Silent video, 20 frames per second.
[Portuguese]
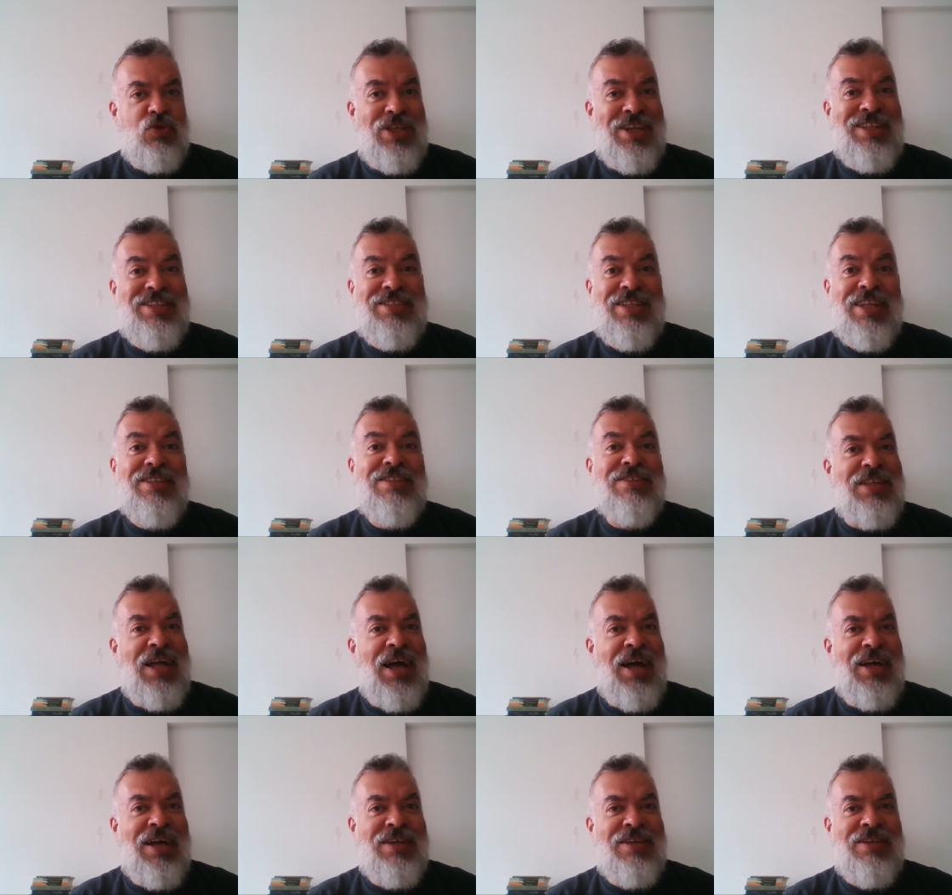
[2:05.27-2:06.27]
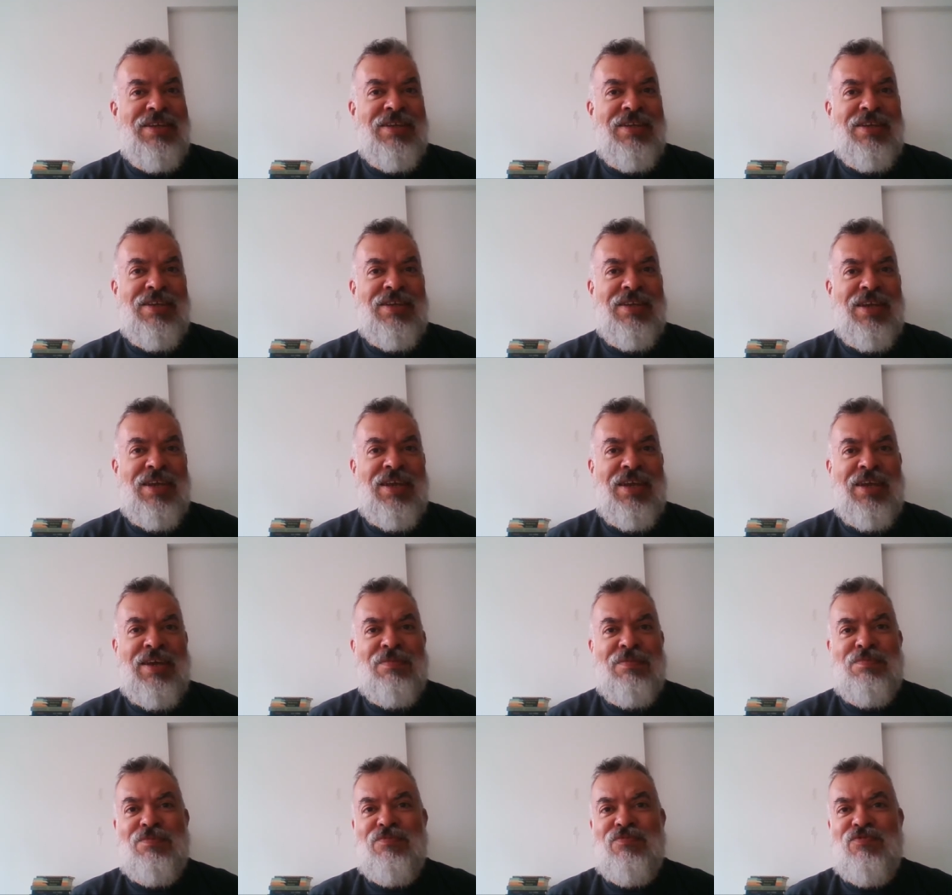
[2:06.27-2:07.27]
se ele tentar é,